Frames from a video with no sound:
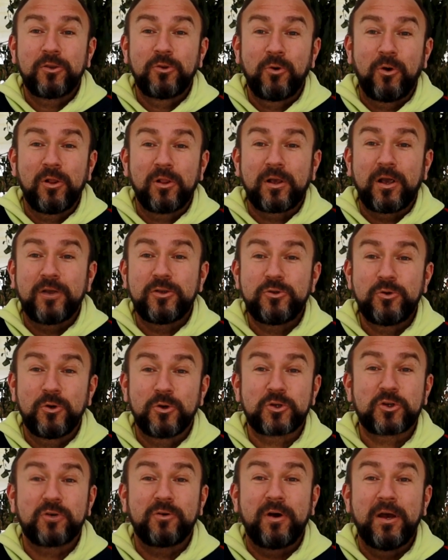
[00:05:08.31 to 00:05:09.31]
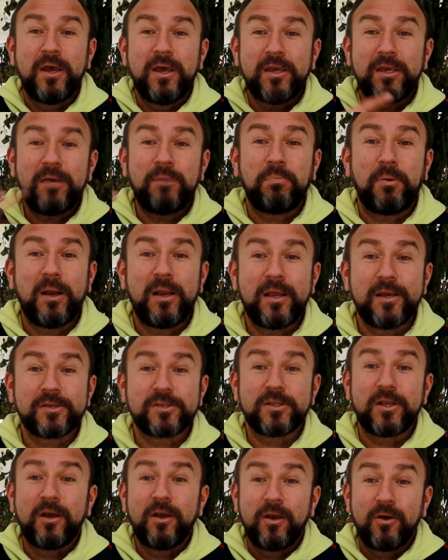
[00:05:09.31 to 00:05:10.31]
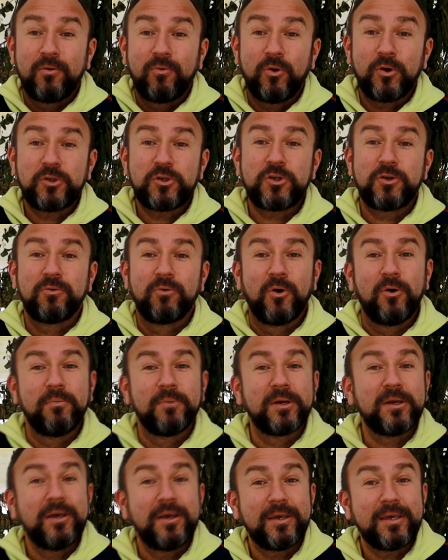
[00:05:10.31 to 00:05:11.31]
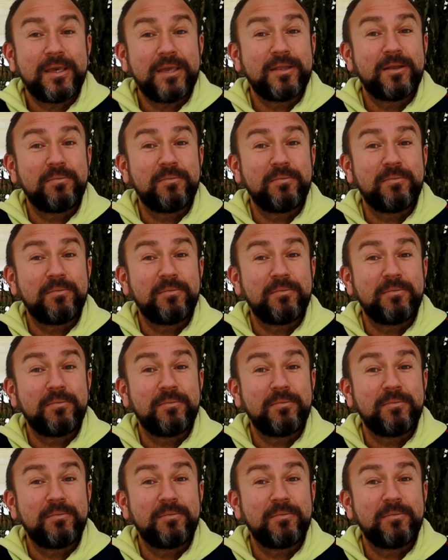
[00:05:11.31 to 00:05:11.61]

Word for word: долго, дешево и полезно. Вот чего мы и